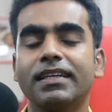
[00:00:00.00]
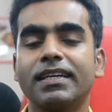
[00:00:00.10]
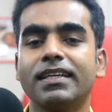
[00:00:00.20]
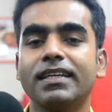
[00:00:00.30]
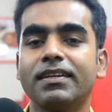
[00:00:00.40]

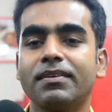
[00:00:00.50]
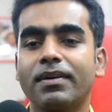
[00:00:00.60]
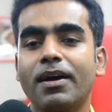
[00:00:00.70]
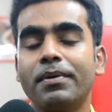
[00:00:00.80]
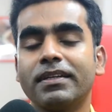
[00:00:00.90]
এখানে
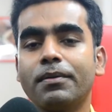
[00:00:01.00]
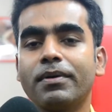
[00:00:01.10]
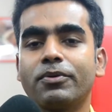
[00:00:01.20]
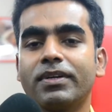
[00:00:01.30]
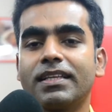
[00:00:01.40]
খাবার
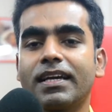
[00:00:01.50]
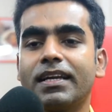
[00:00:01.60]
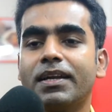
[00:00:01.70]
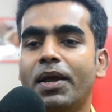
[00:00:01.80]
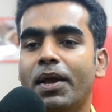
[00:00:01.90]
দাবার করে
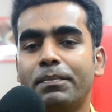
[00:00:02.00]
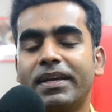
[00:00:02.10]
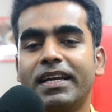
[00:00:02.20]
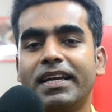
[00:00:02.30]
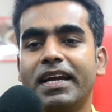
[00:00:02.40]
থাকেন
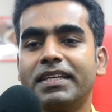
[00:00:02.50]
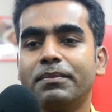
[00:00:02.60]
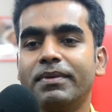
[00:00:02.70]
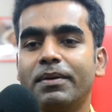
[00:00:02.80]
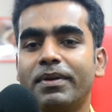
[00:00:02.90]
বিকেলের
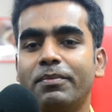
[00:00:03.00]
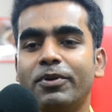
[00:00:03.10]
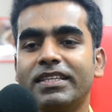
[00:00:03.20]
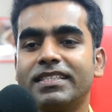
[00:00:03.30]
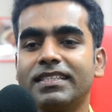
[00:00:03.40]
আইটেমে আমরা
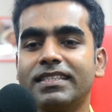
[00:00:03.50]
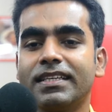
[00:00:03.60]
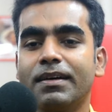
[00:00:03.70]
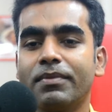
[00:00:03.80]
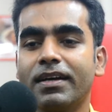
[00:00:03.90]
বলেছি যে
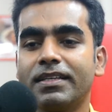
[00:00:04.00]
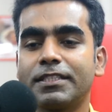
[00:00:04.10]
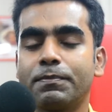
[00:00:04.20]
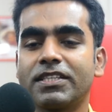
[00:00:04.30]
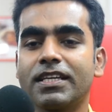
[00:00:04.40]
আমরা
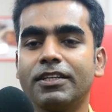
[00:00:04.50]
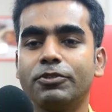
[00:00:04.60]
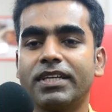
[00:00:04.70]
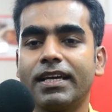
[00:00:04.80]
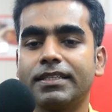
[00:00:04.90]
স্পেশাল
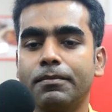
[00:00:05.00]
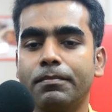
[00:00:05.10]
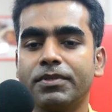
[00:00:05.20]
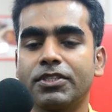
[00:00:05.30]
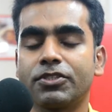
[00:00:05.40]
দুটো আইটেম
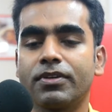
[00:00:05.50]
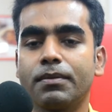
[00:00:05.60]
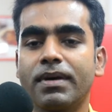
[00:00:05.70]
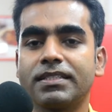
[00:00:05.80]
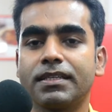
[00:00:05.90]
বিশেষ করে
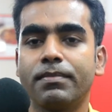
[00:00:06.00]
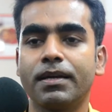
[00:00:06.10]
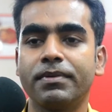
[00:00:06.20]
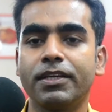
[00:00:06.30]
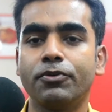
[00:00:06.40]
মাছের
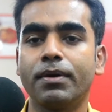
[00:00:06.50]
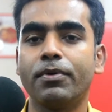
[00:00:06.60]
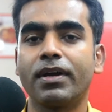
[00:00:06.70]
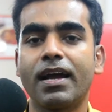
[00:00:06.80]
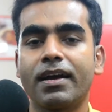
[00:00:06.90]
বারবিকিউ
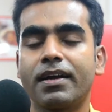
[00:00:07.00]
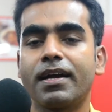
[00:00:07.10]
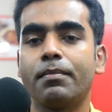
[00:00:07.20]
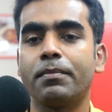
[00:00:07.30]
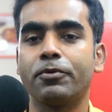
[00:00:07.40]
এবং কাঁকড়া
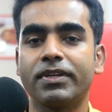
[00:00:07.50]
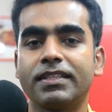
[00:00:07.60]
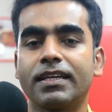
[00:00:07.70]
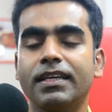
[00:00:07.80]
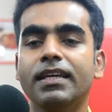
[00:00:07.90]
কাবাব করে
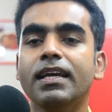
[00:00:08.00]
থাকি